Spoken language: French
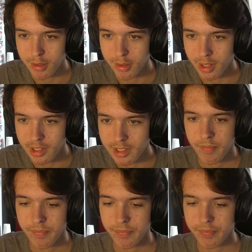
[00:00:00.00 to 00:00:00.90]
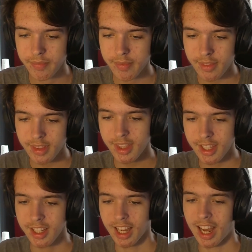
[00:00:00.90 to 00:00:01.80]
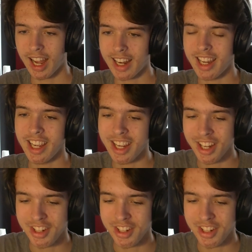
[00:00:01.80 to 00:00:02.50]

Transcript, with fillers: 2 là Bah oui, bien sûr, il est docteur. Allez,